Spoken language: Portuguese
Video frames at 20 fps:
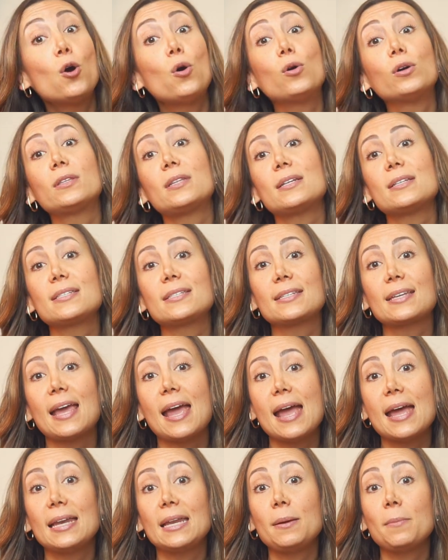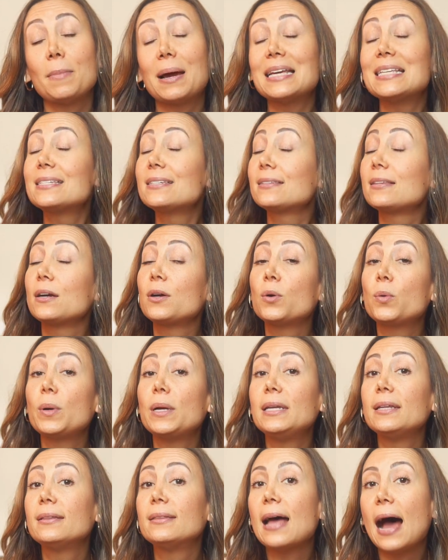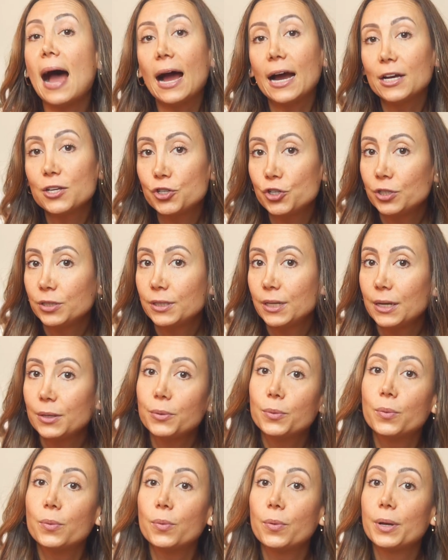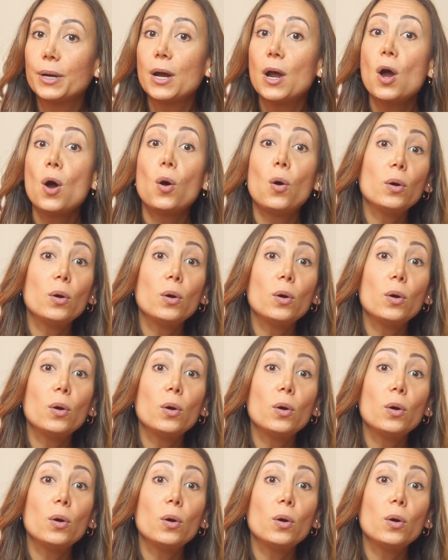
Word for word: outras querem mais tranquilidade interior,